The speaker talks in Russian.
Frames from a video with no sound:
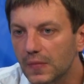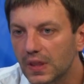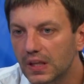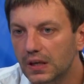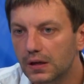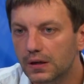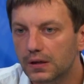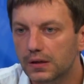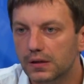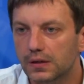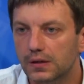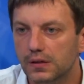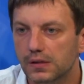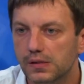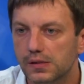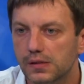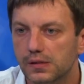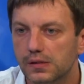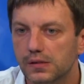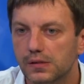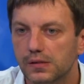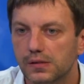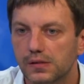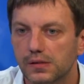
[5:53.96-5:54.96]

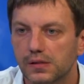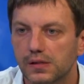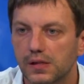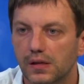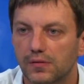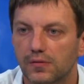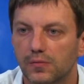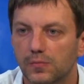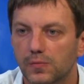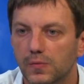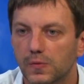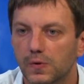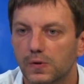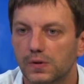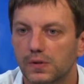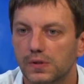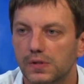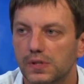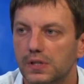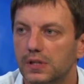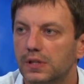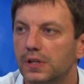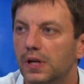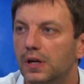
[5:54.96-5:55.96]
Э, ставим
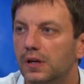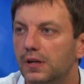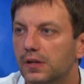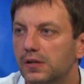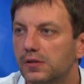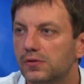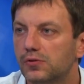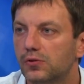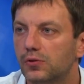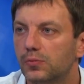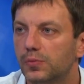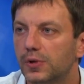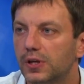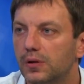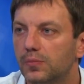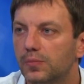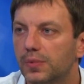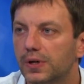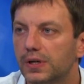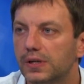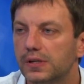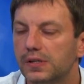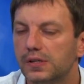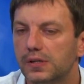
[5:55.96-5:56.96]
сигнальные столбики
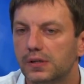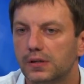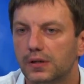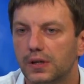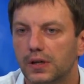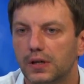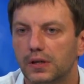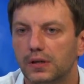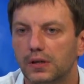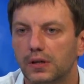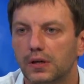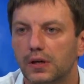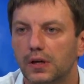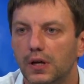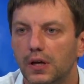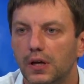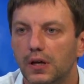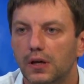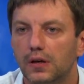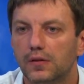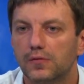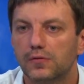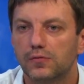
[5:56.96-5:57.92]
по оси, да, они в